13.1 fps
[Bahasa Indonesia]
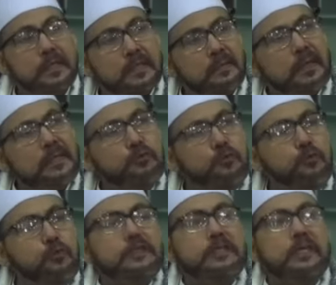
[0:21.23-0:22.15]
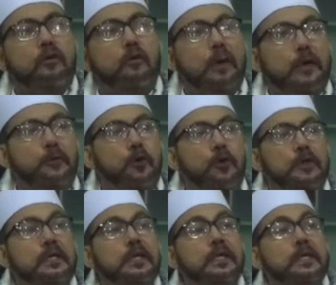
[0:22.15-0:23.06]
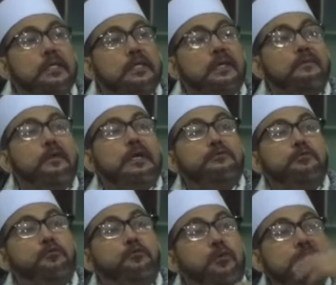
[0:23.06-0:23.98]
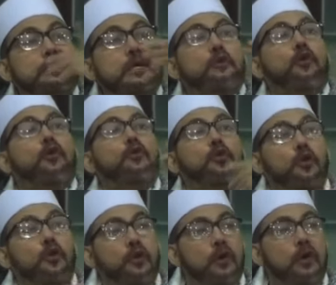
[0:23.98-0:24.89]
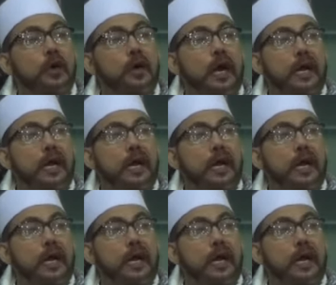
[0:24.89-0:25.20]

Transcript: termasuk puasa Ramadan termasuk puasa kodok